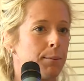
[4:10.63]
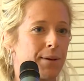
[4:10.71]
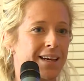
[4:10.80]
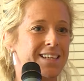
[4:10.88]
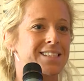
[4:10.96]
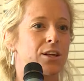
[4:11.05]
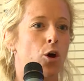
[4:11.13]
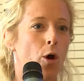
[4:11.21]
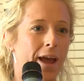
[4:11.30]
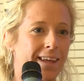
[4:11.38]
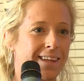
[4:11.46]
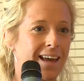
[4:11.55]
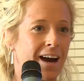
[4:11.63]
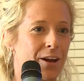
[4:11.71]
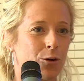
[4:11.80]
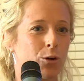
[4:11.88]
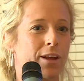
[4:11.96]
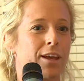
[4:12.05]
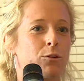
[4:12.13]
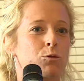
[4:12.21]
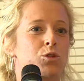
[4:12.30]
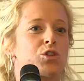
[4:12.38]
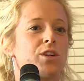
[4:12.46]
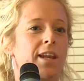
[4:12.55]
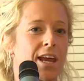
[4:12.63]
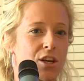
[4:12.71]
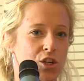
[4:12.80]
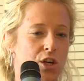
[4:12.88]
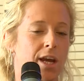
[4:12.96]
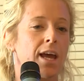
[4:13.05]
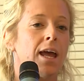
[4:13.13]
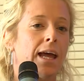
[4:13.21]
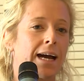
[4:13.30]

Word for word: perché se no è chiaro che non si riesce a